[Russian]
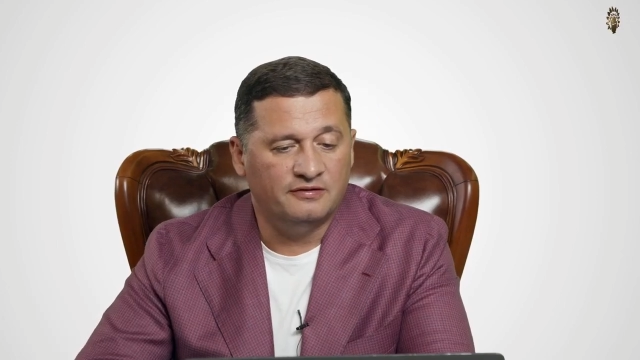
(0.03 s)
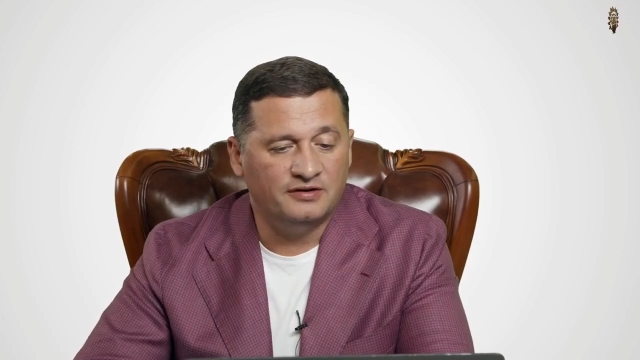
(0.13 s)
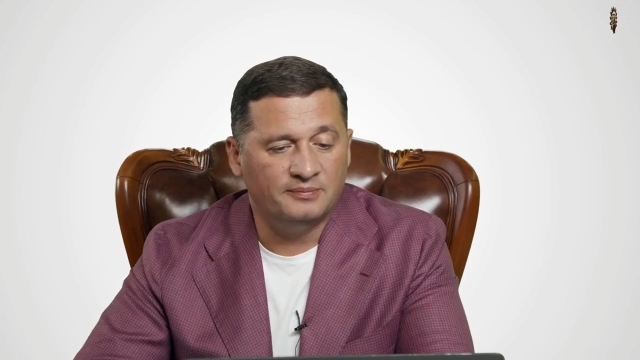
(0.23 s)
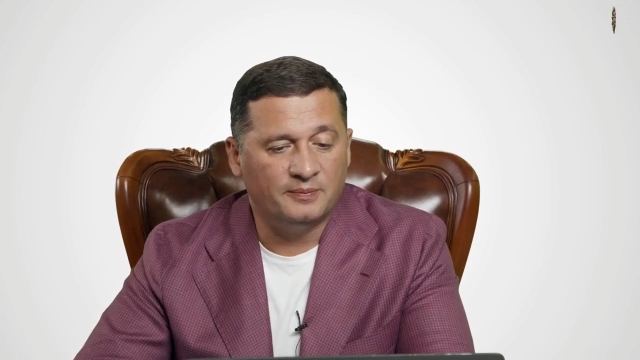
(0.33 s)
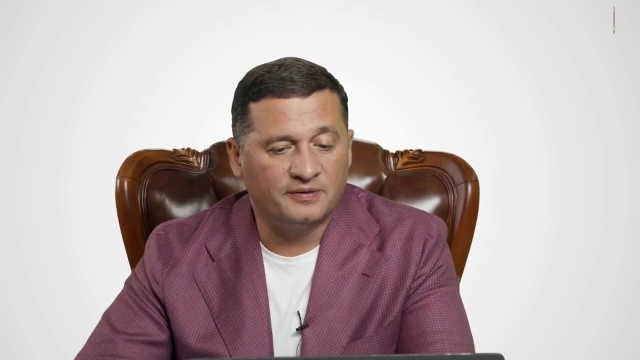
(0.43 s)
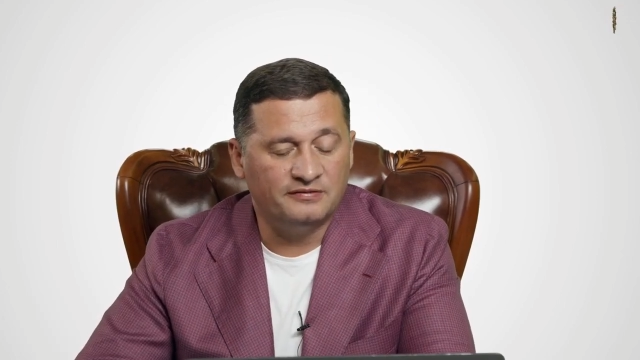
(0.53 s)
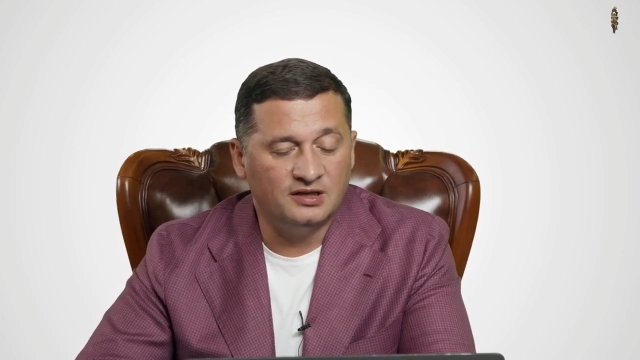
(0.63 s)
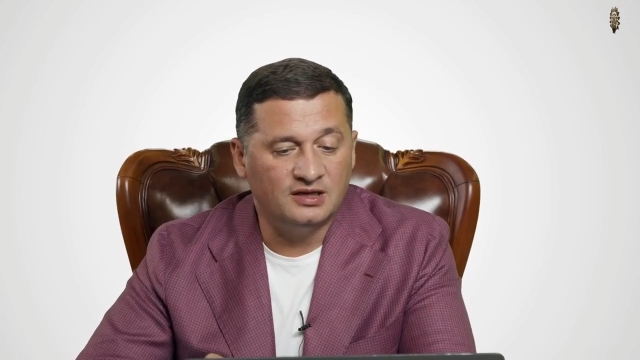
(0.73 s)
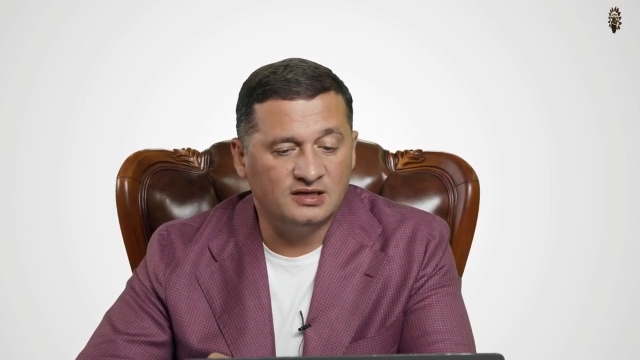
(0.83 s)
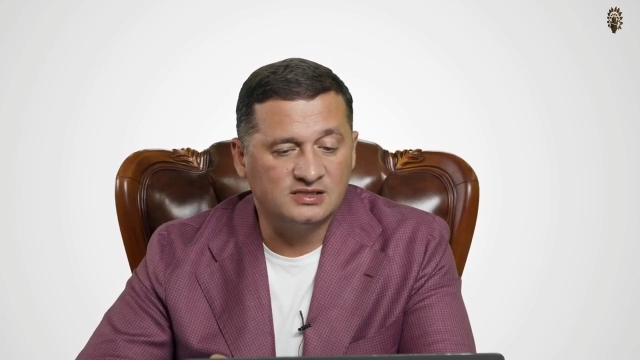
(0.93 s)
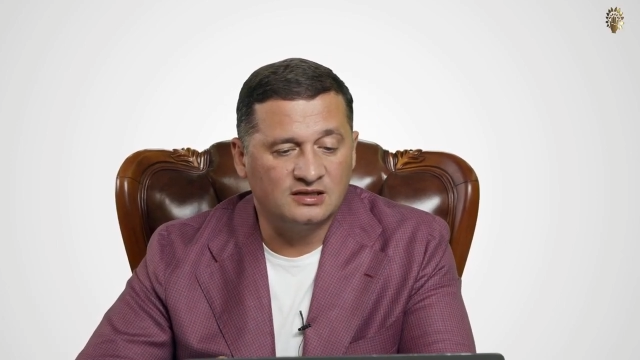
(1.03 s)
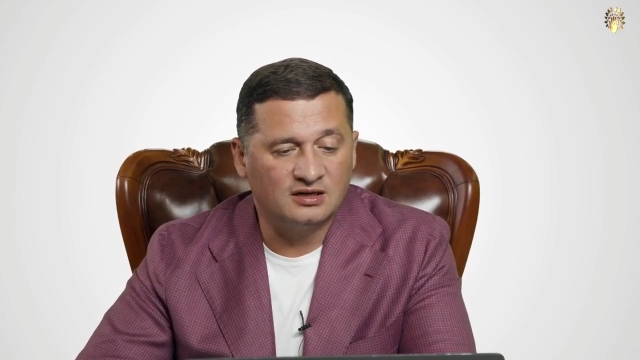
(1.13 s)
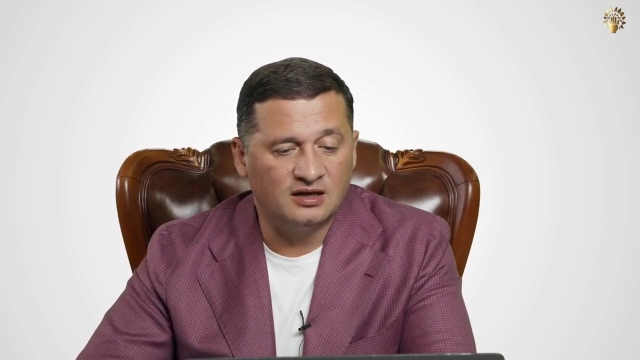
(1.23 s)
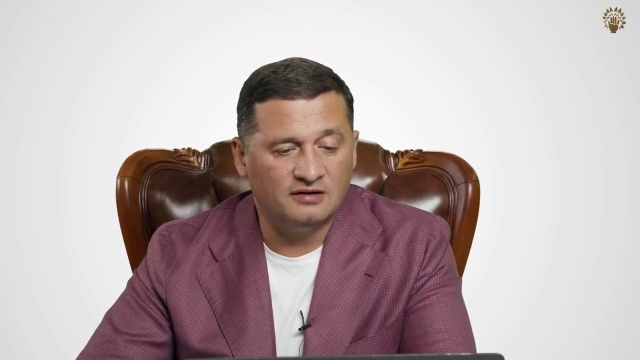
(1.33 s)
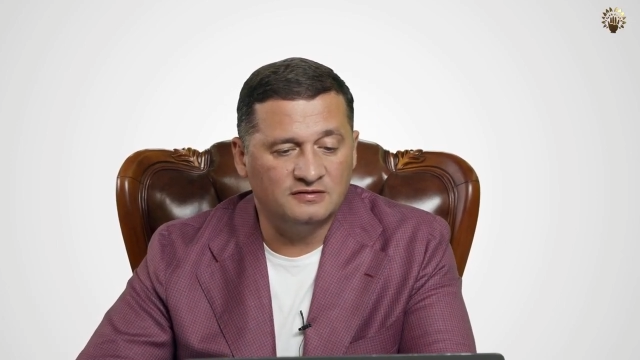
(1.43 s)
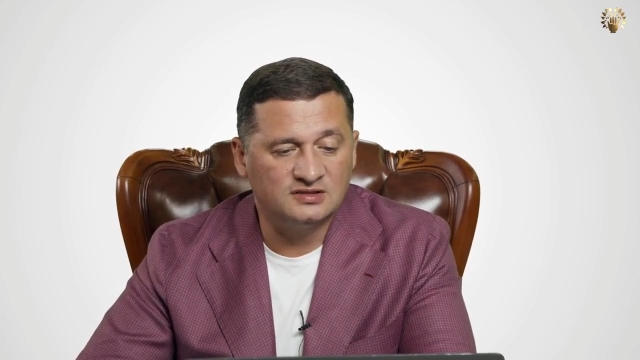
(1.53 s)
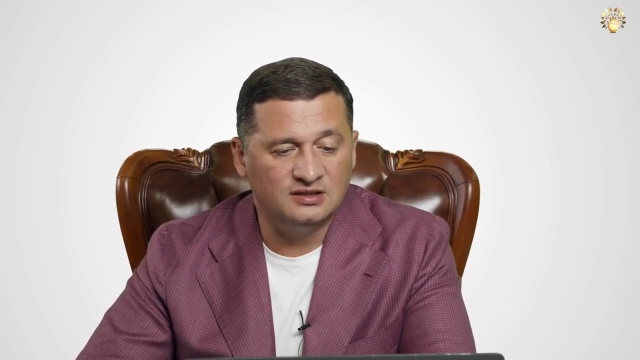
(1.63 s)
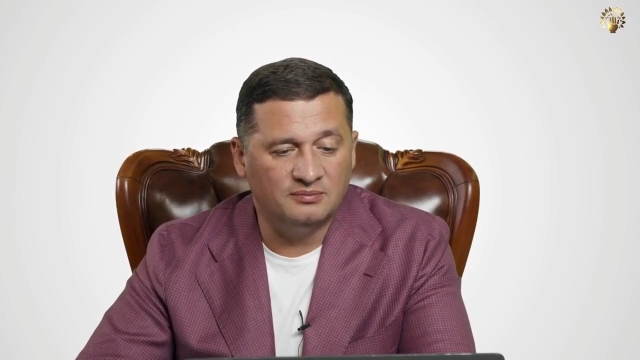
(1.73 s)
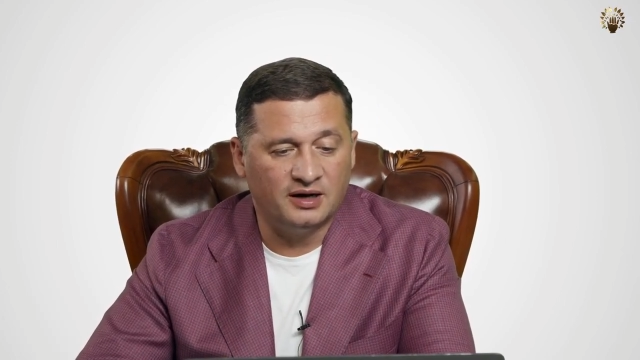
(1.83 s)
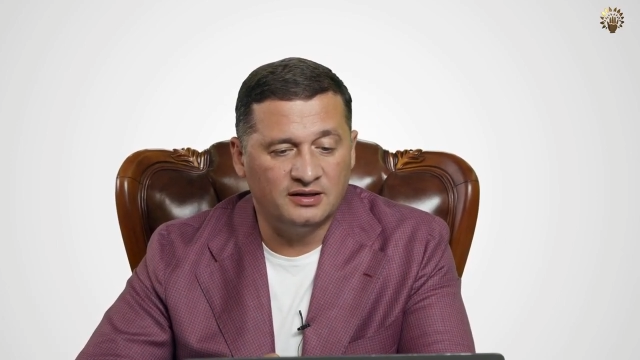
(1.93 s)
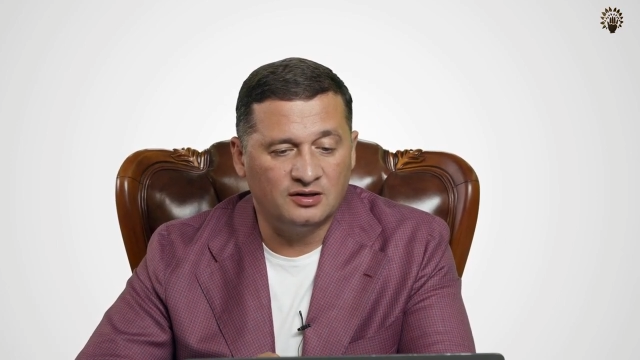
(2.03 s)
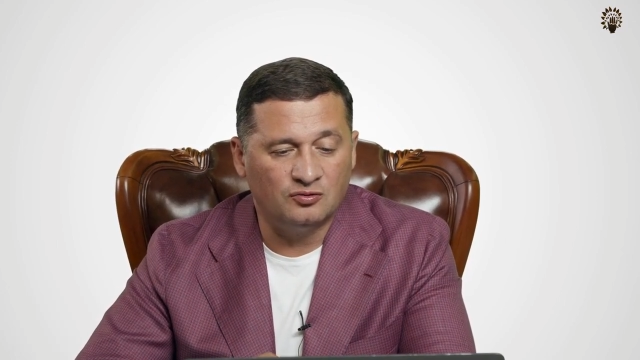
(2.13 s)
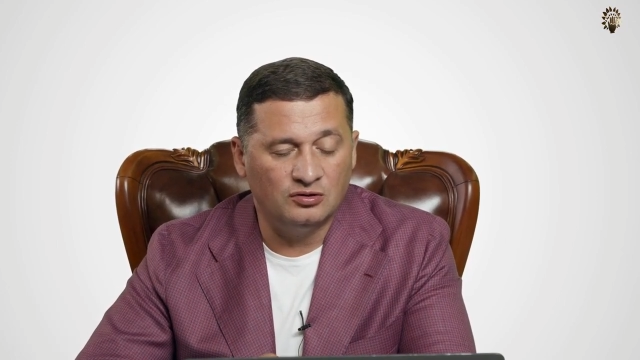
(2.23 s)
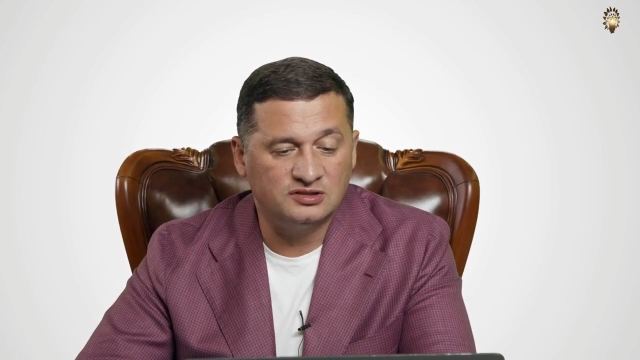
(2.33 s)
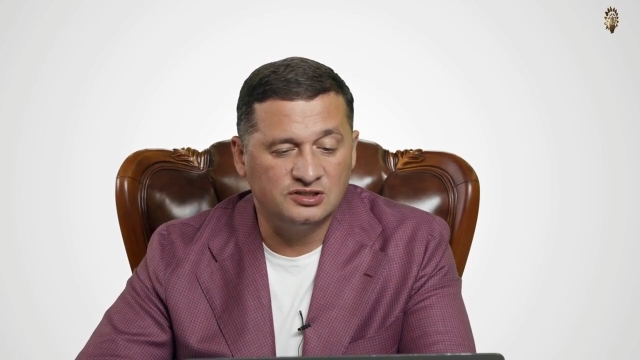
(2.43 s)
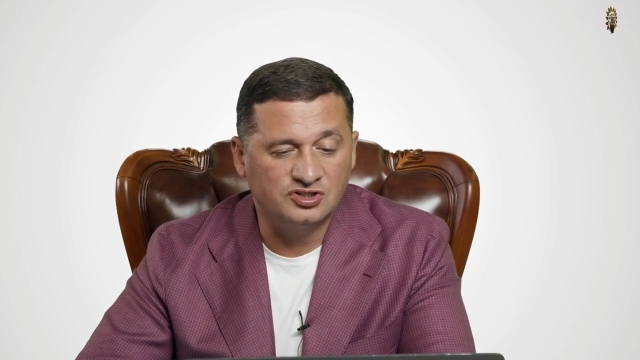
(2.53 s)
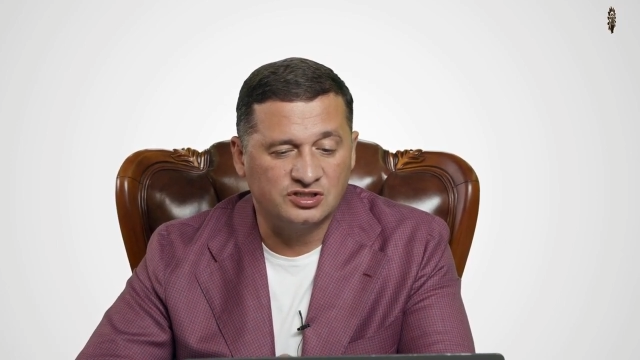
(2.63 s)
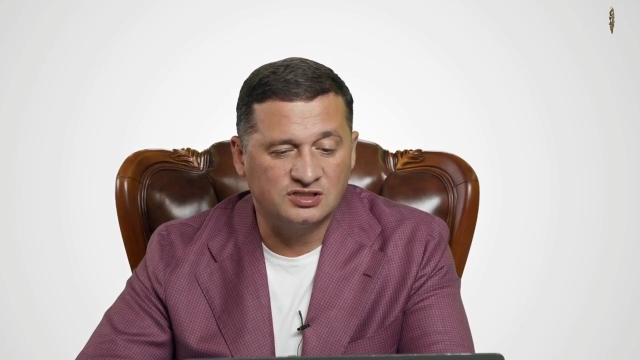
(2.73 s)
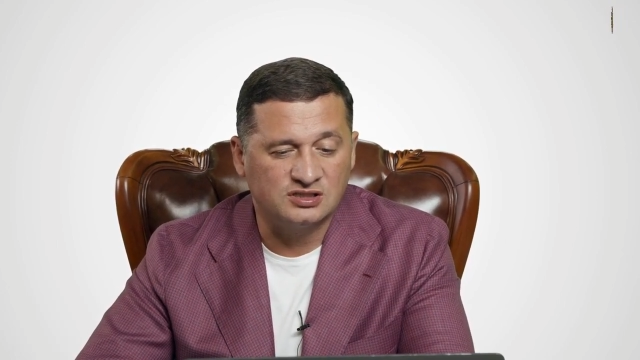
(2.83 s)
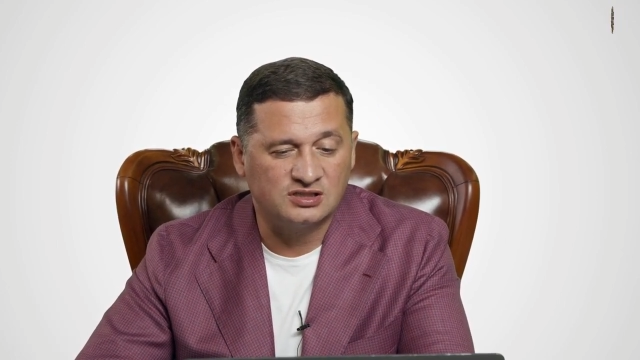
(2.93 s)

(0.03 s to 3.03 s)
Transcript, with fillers: Во время проведения СНГЯ вы снимаете кольца, часы.